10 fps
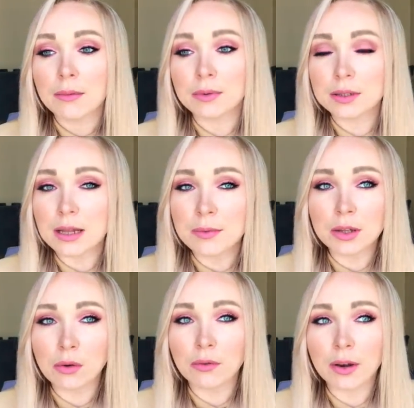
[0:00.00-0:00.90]
вот самый
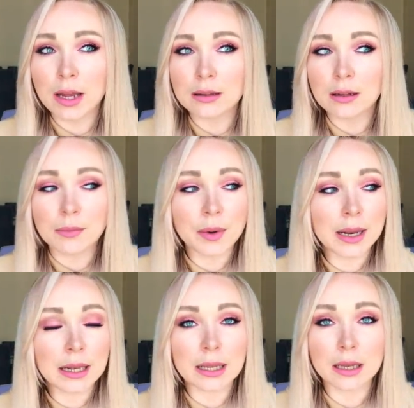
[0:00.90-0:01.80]
такой вариант
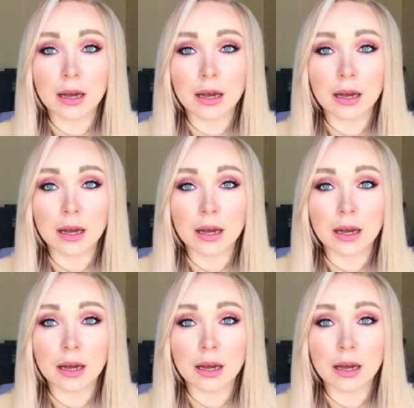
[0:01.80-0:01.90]
нормальный.